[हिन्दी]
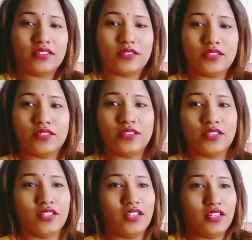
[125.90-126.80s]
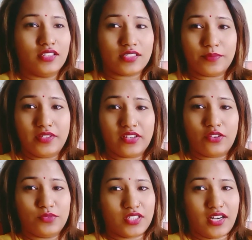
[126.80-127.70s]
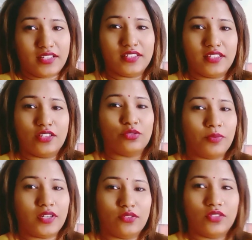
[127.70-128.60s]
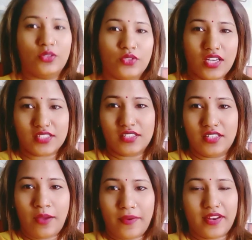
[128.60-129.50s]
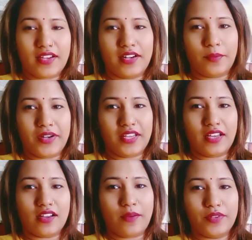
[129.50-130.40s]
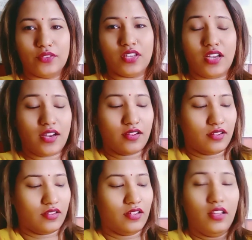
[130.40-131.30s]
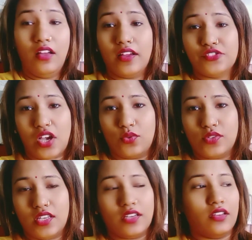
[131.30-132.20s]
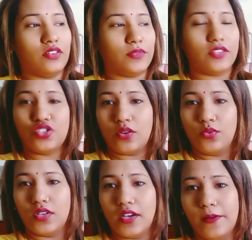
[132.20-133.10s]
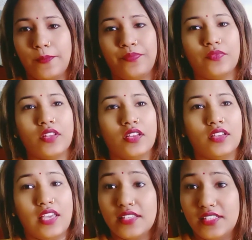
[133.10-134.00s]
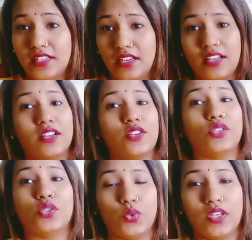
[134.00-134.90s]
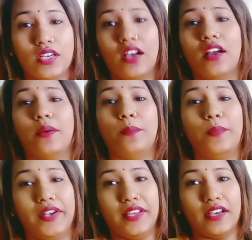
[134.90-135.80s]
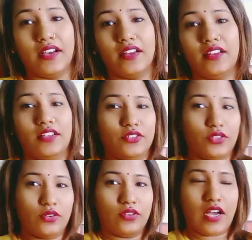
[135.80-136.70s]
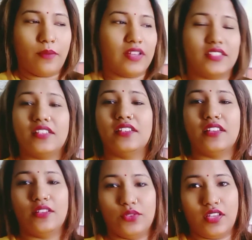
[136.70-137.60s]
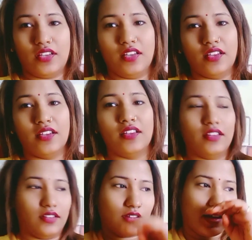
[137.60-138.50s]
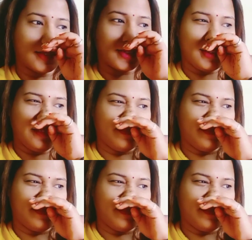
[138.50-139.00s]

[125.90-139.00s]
तो सब्जी वगैरह मुझे काट के दे देंगे तो मैं बना दूँगी क्योंकि आज के दिन हमारे यहाँ काटा पिट्टी का काम नहीं होता चाकू से मतलब चाकू का कैंची का सुई का मिट्टी का तो ये कोई काम आज के दिन नहीं होते हैं खासकर